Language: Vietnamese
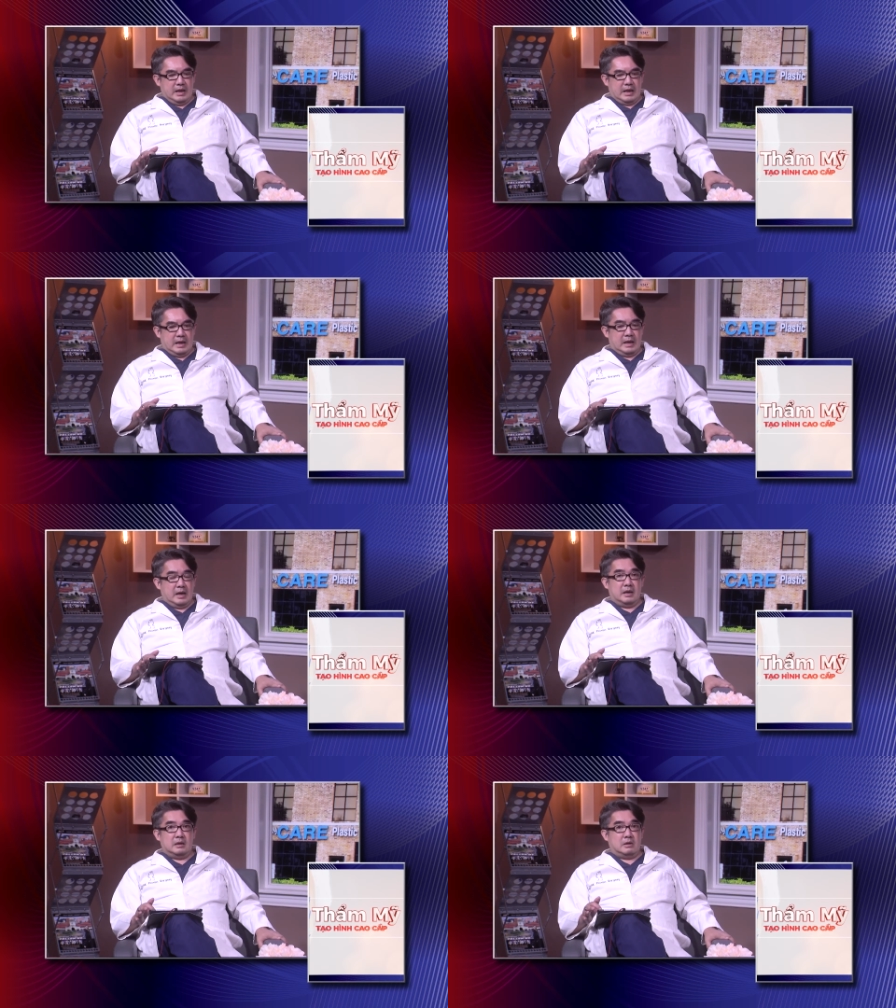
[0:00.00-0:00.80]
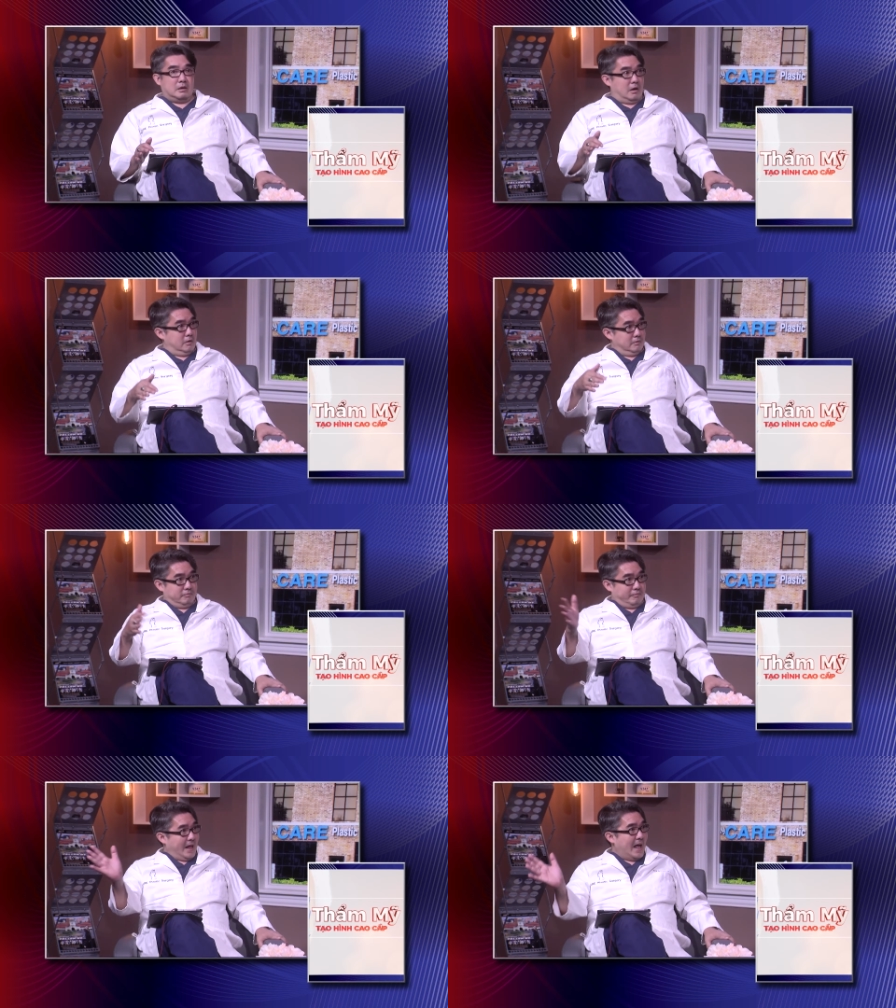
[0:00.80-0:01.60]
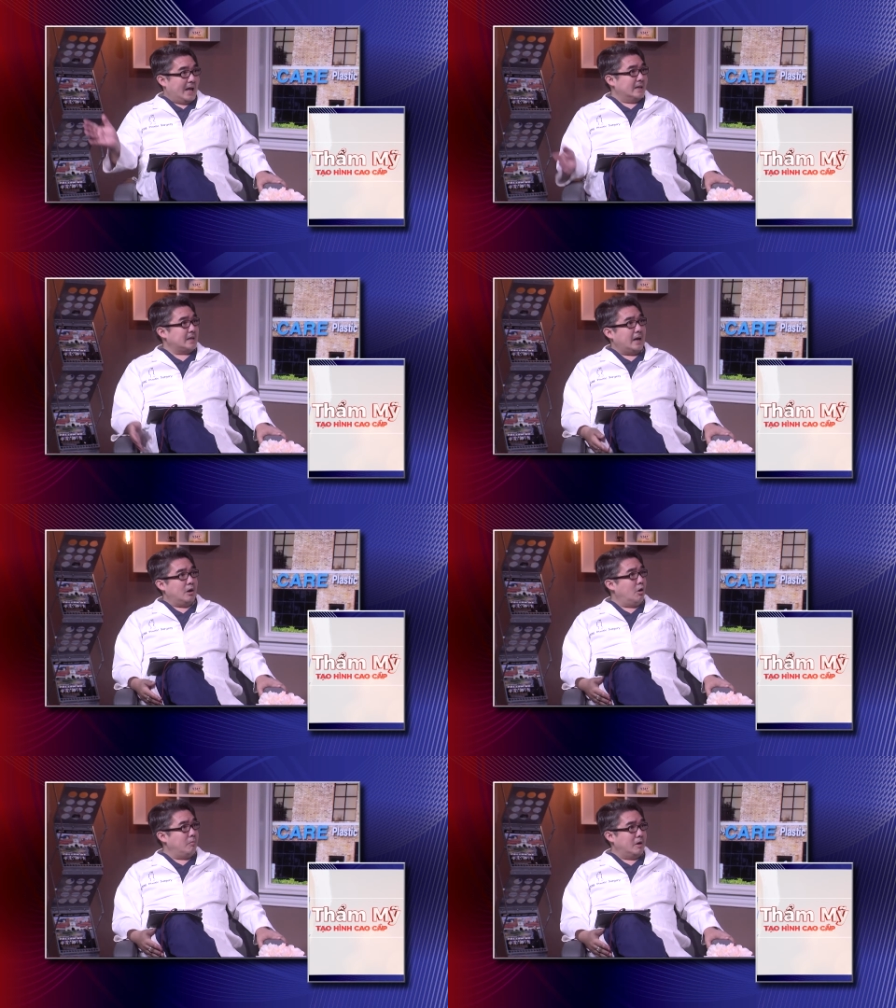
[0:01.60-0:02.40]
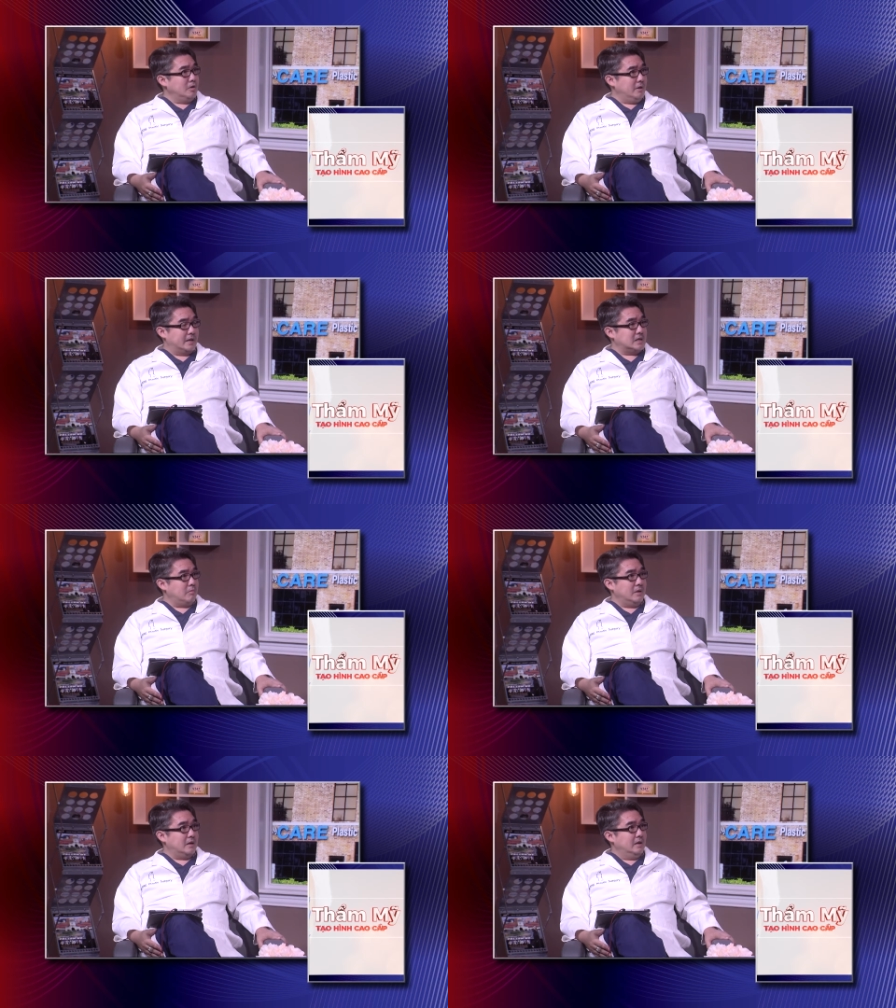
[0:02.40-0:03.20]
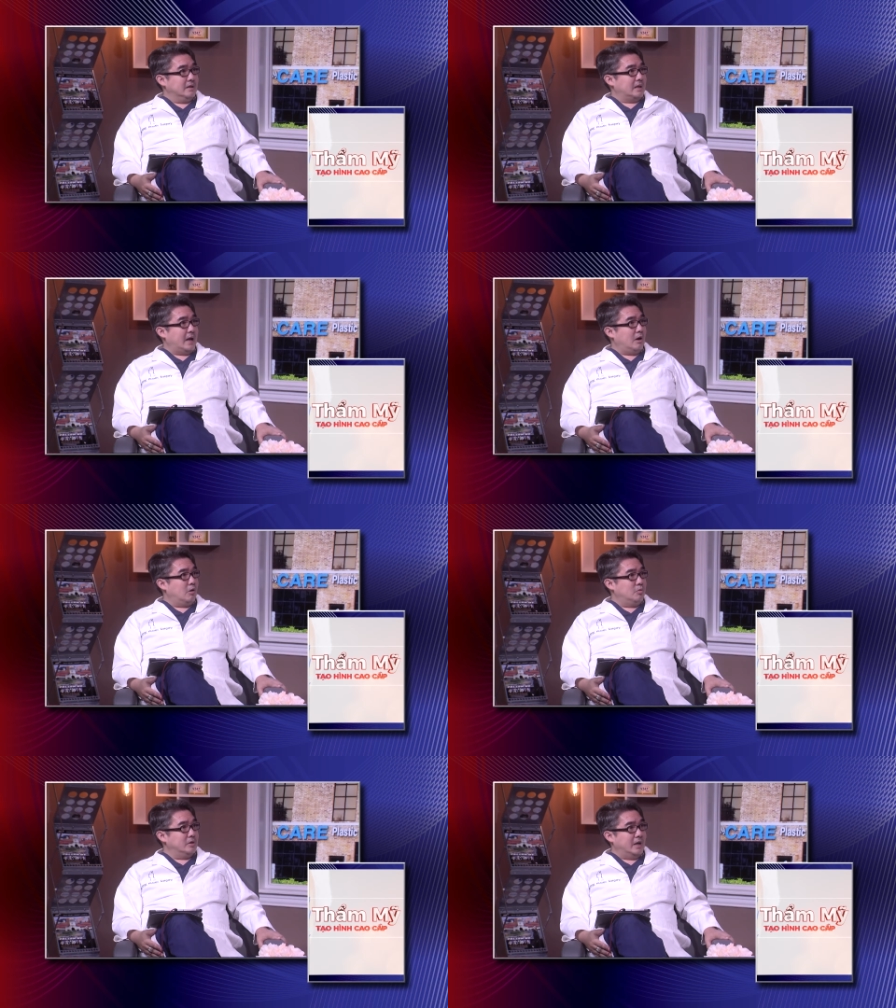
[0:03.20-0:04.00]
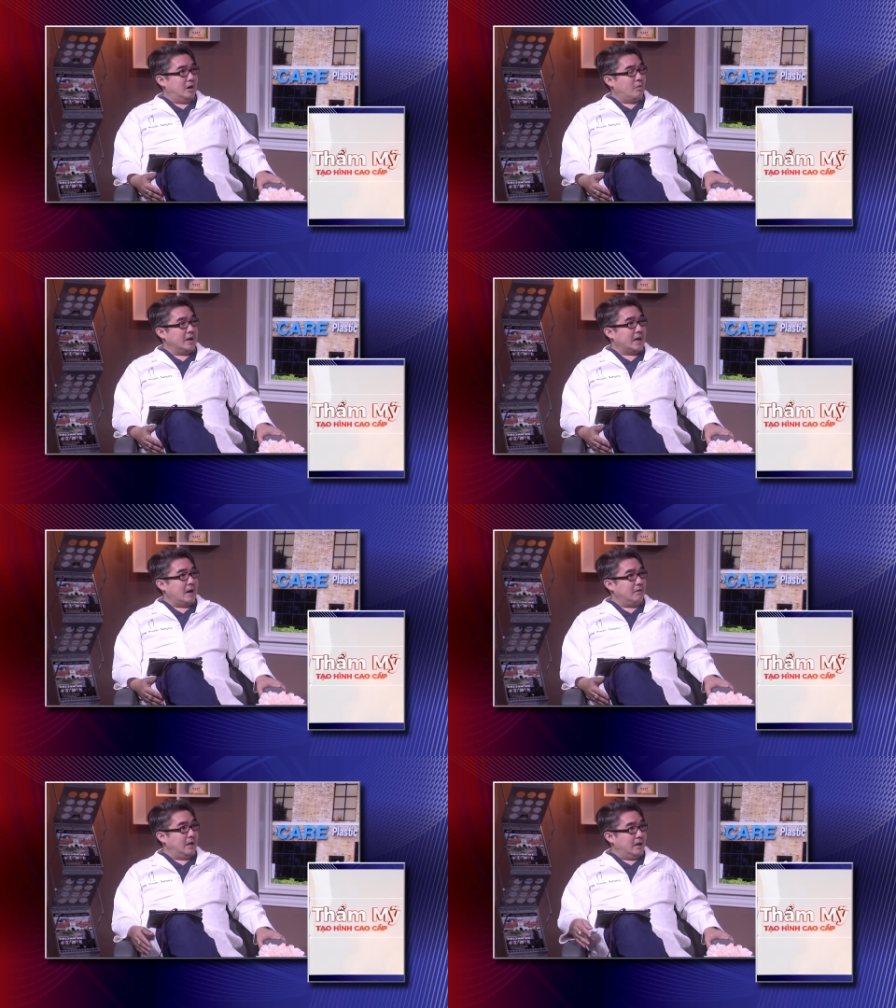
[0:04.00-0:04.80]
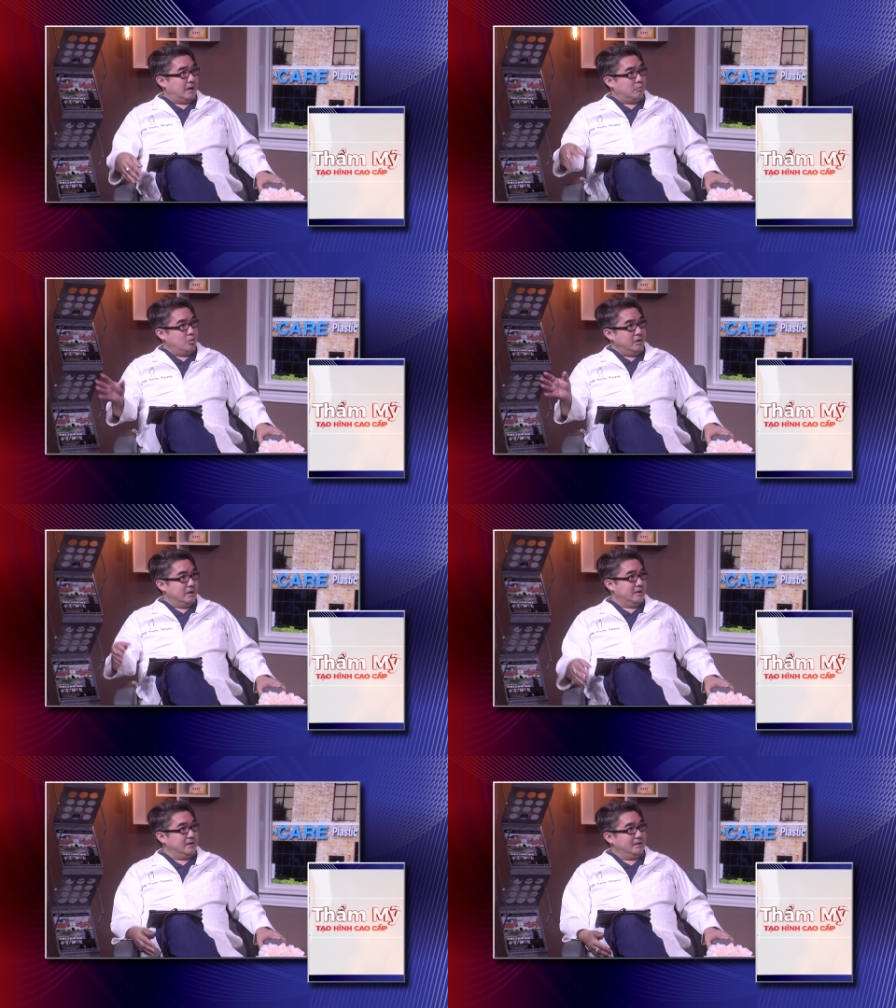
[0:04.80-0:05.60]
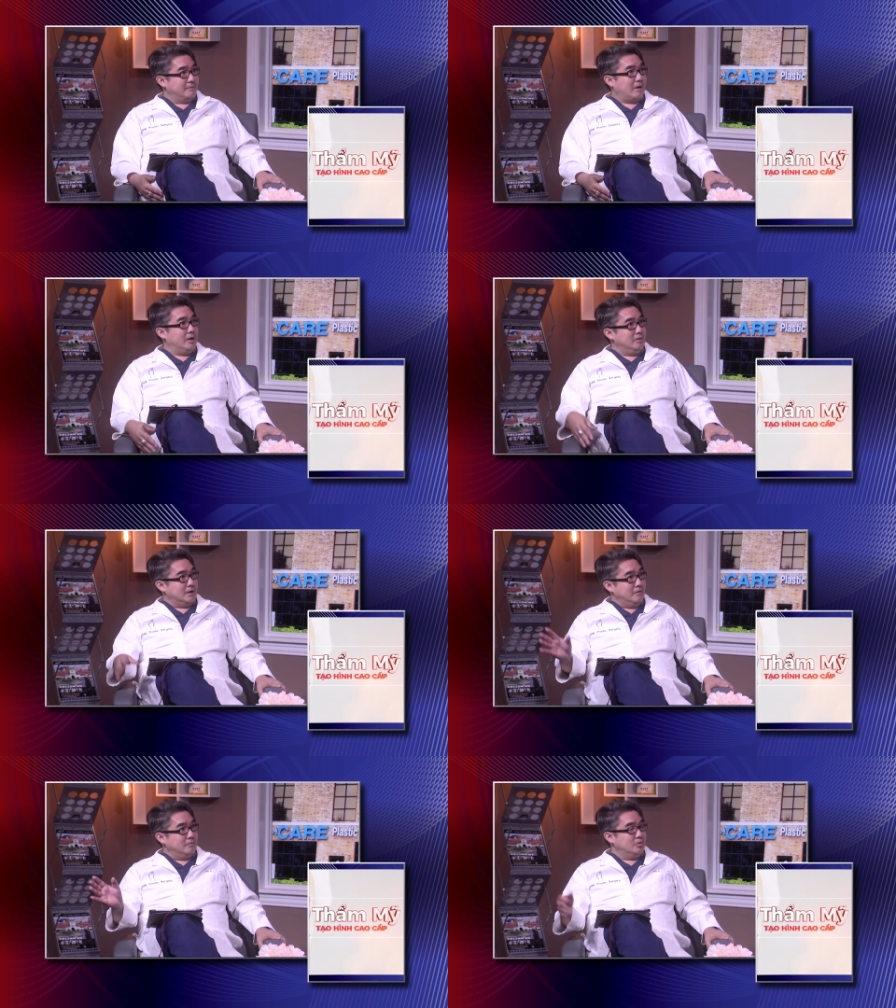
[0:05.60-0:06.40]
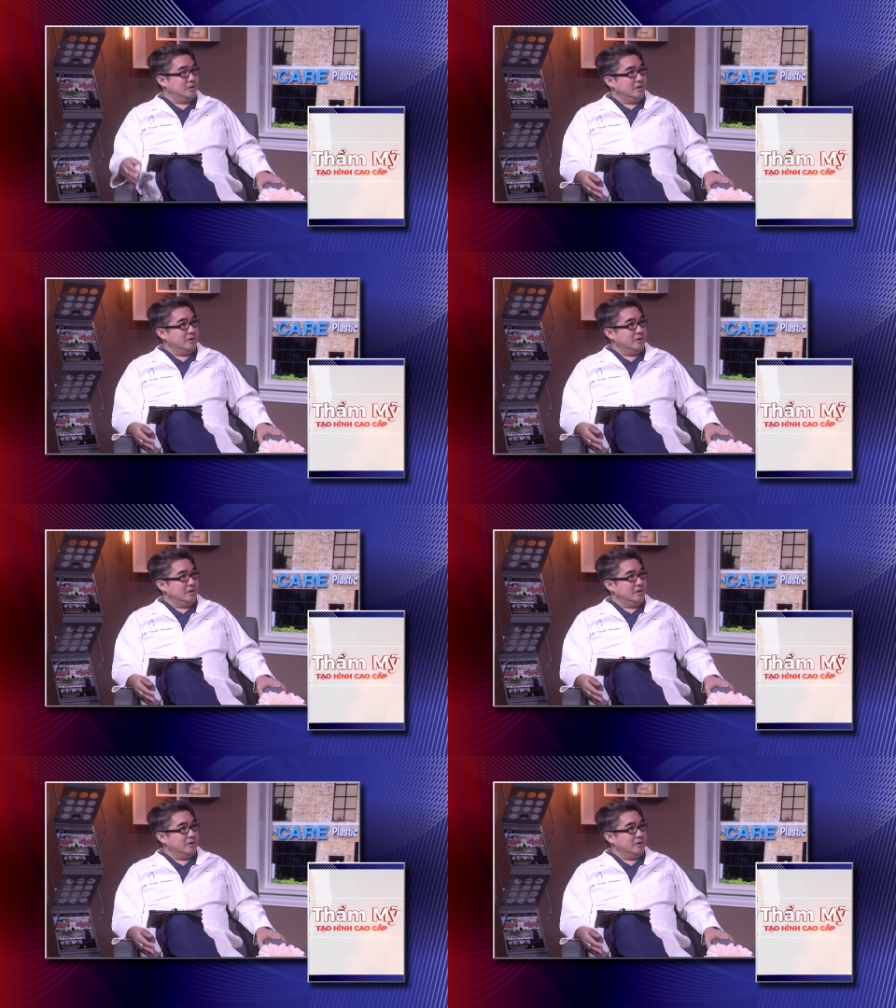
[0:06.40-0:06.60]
à, rồi còn thá, thá hồ bao nhiêu làn sóng là thá hồ mùa này hồ quảng cáo là muốn uh, báo hiếu thì mua